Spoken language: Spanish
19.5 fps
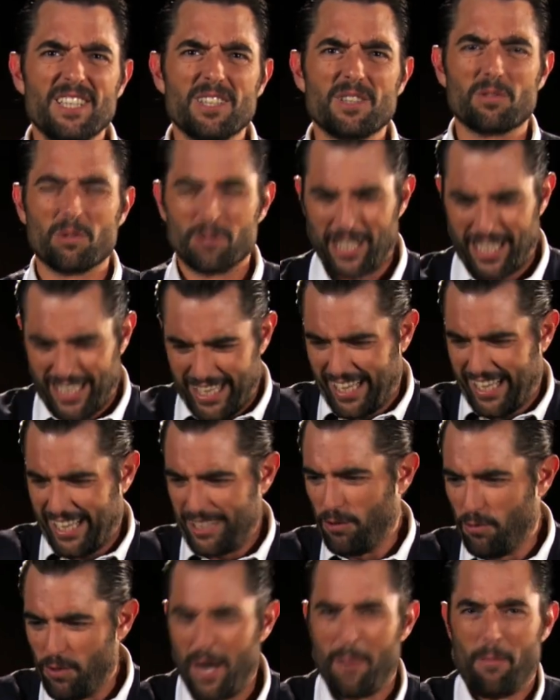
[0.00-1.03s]
¿Tú te crees que
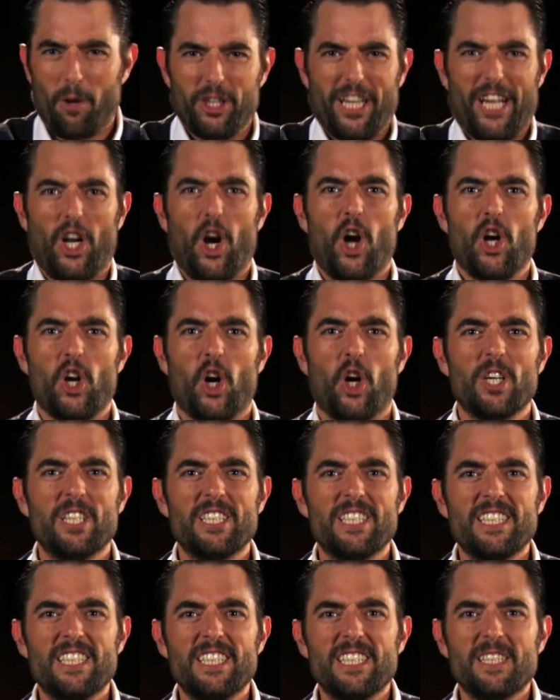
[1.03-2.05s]
es un emoticono?
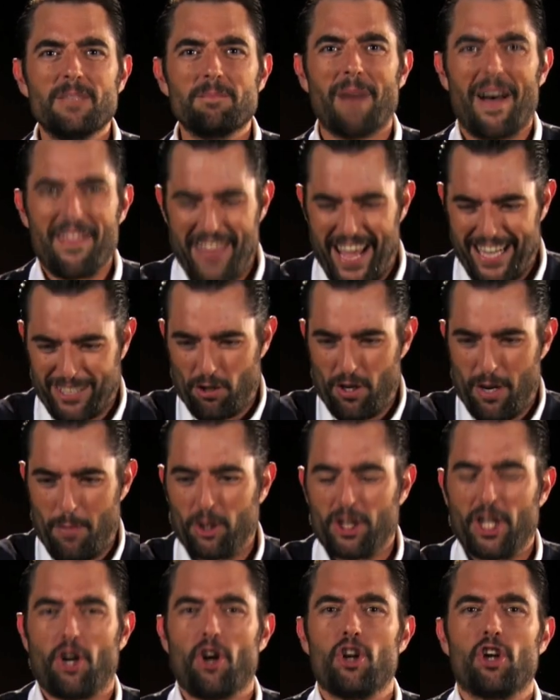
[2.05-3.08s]
¿Mandarse un
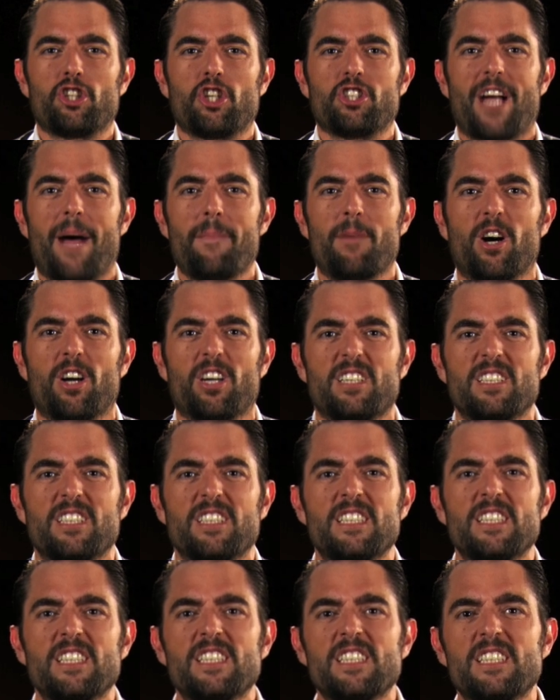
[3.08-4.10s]
emoticono es amor?
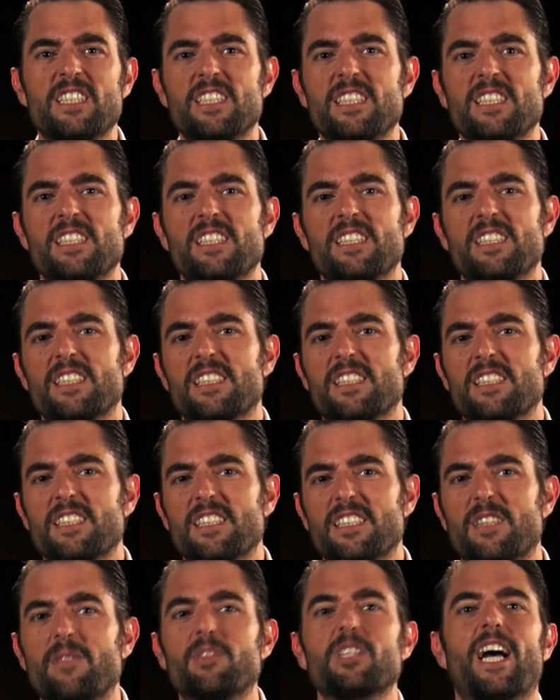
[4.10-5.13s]

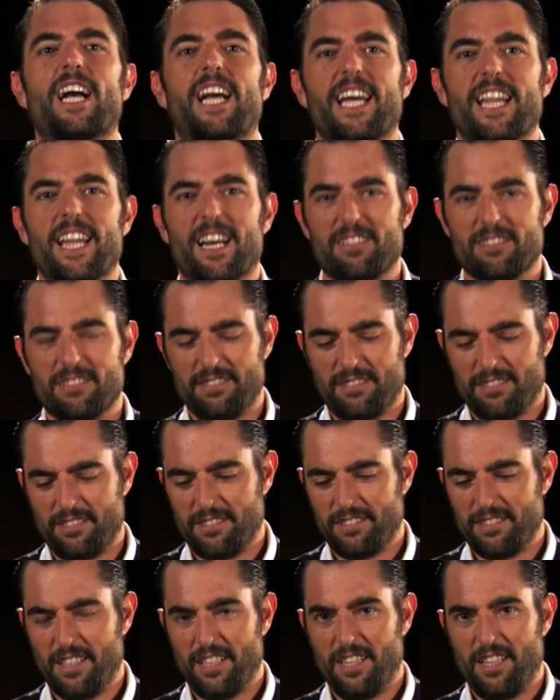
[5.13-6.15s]
¿Cómo te has quedado?
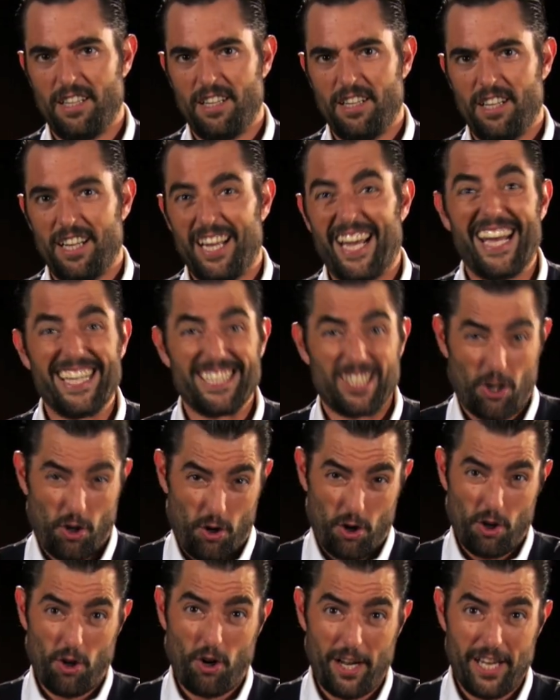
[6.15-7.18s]
¿Es
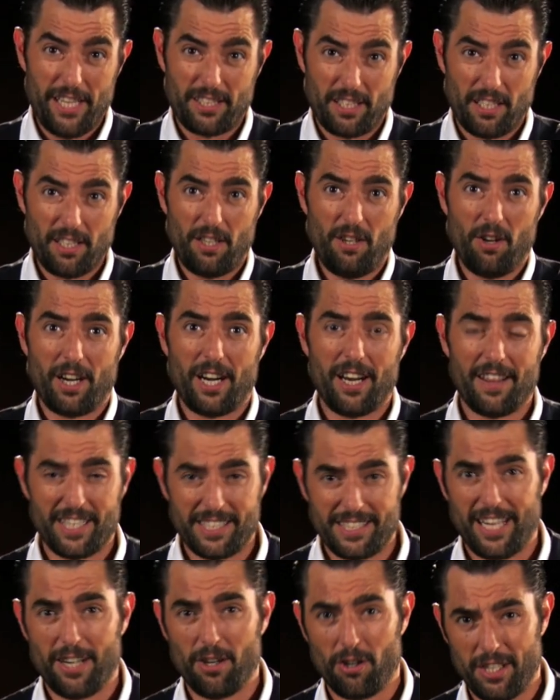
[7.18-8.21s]
o no es lo que
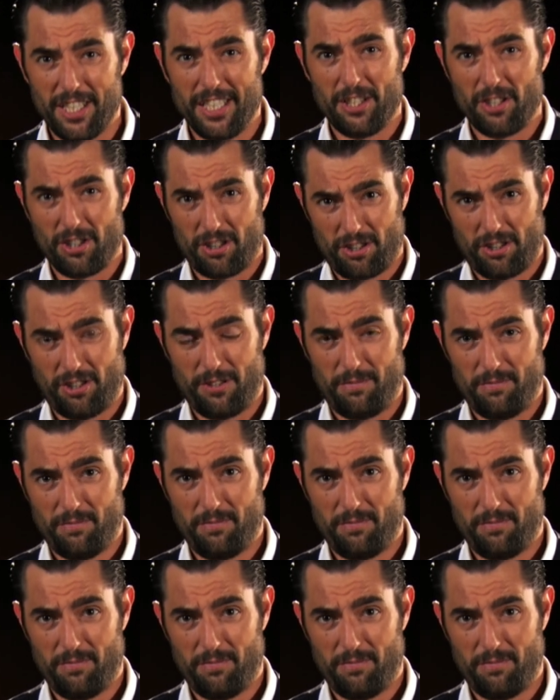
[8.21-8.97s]
necesitan los niños?